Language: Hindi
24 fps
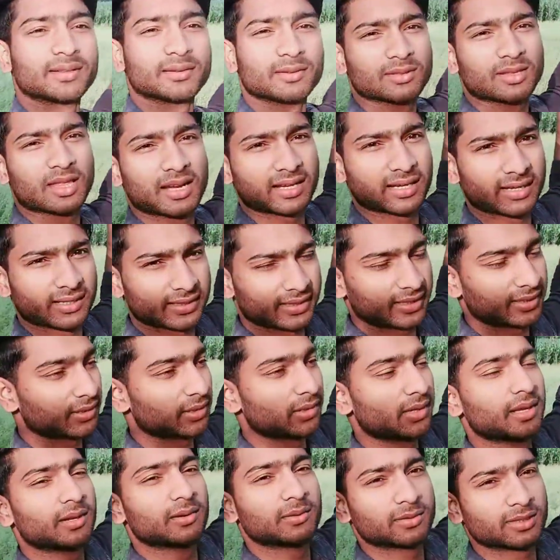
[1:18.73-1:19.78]
उतना करते हैं तो
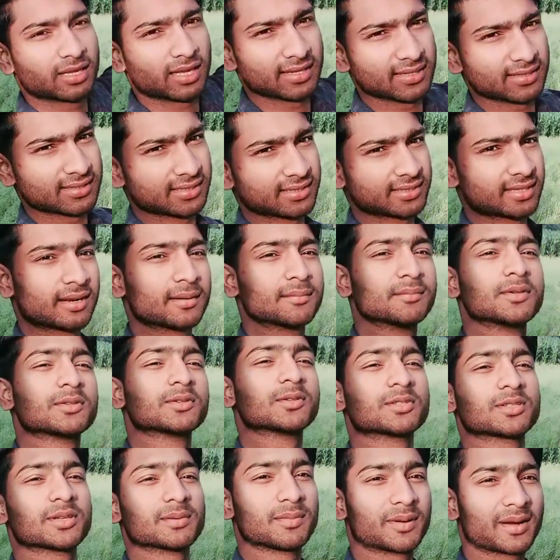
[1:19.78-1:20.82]
नहीं होता इसी तरह हम भी
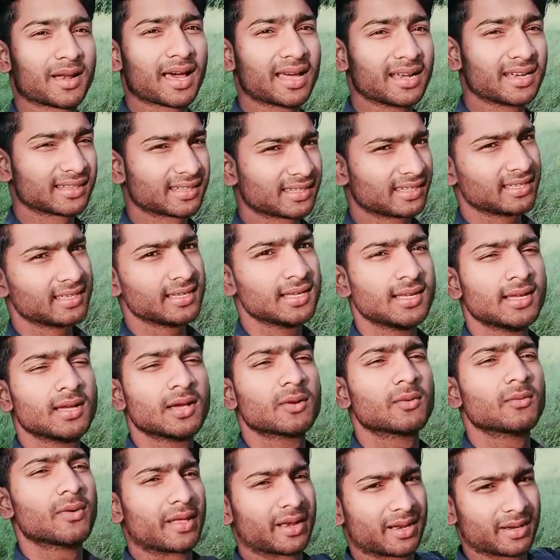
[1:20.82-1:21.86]
सोचे बना लेते हैं
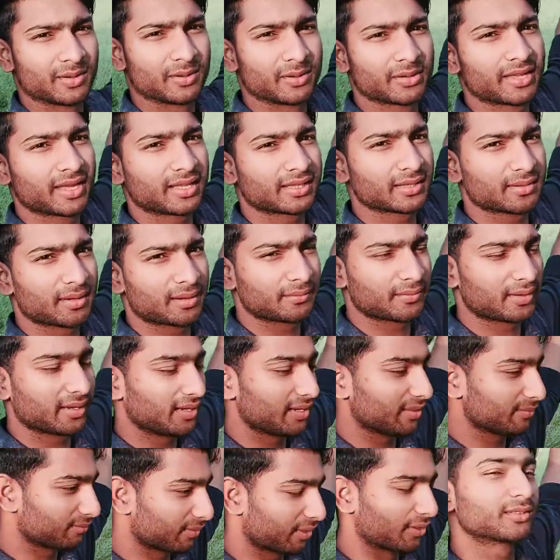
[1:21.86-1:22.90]
वायरल हो गया तो हमारे
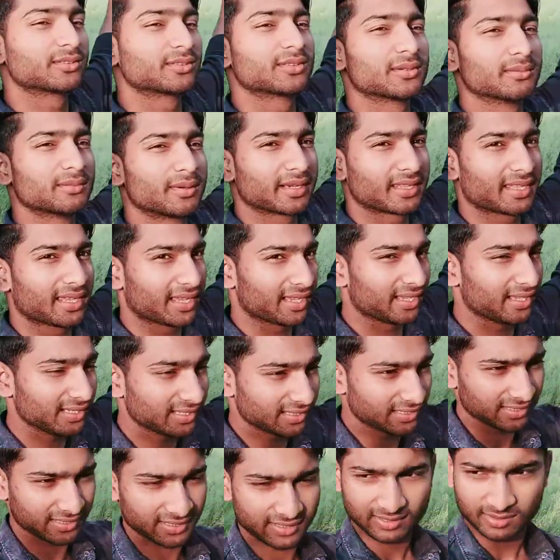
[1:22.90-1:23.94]
लिए बहुत तो बढ़िया है
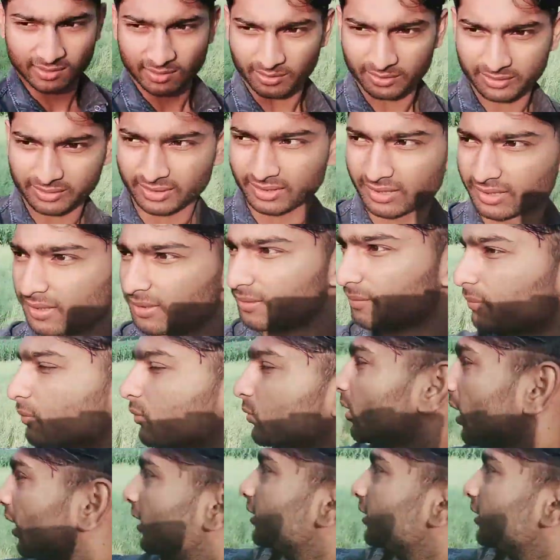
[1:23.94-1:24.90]
और देखिए ये पूरा